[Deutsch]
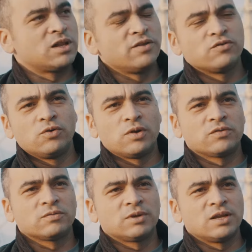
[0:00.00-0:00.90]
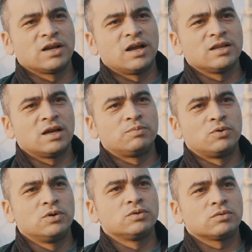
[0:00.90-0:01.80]
kleinen Sohn aus dem Kindergarten
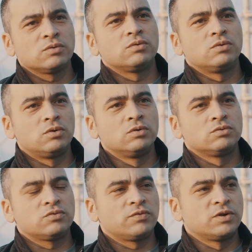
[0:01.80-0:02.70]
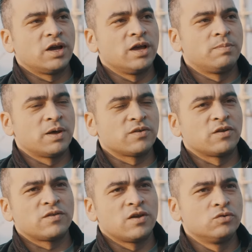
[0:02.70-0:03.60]
abholen und von daher passt das sehr